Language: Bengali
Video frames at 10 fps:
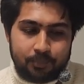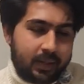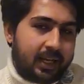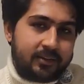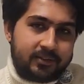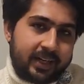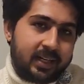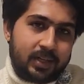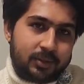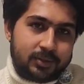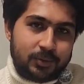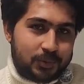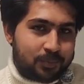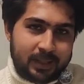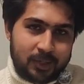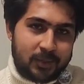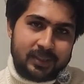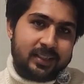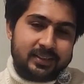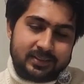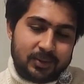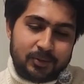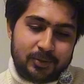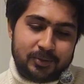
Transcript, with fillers: ব্ল্যাক ফ্রাইডেটাও আসলে খুব ভালো একটা ডিসকাউন্ট